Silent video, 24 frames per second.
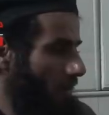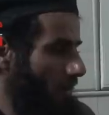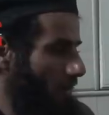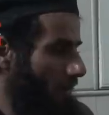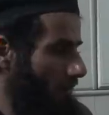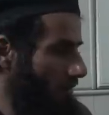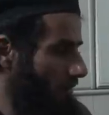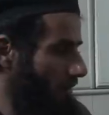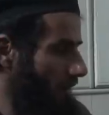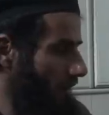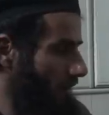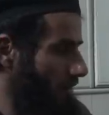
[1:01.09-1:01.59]

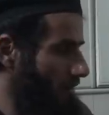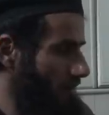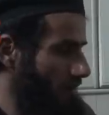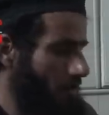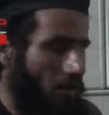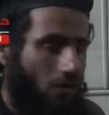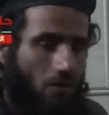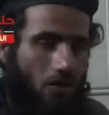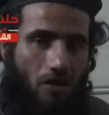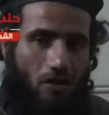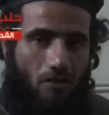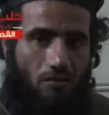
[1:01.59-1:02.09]
يعني فيك
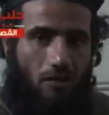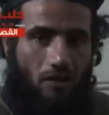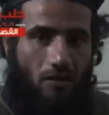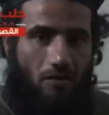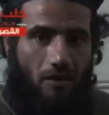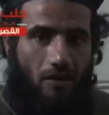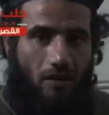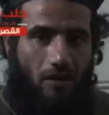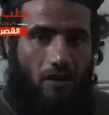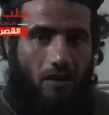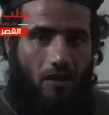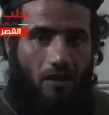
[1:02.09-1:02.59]
تسأله ايش ما
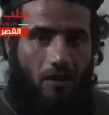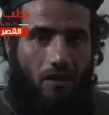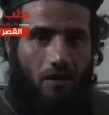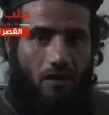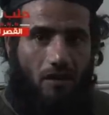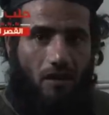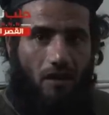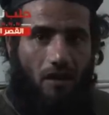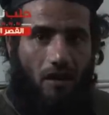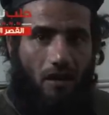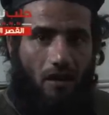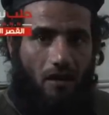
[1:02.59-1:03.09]
بدك
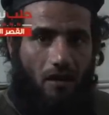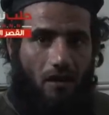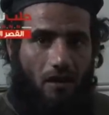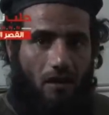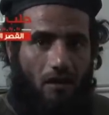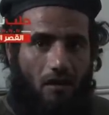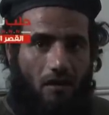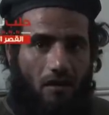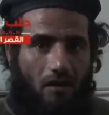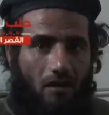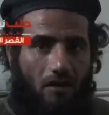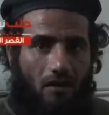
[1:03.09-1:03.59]
عن
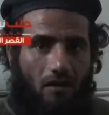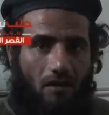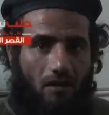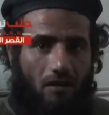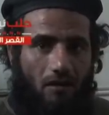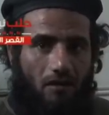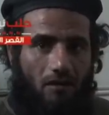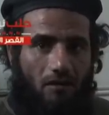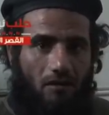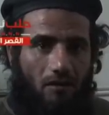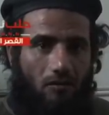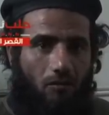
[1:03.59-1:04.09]

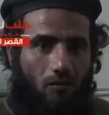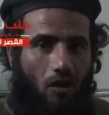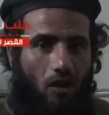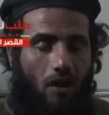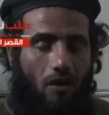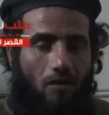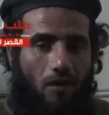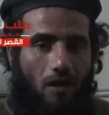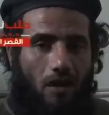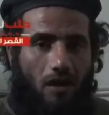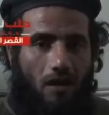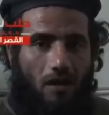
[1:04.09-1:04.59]

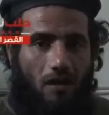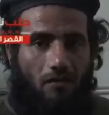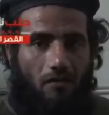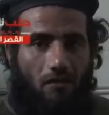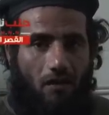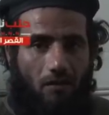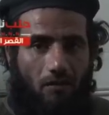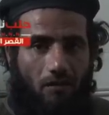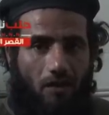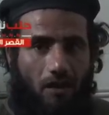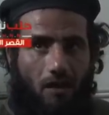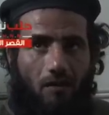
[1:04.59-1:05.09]
المعاملة
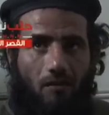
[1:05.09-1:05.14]
كيف عم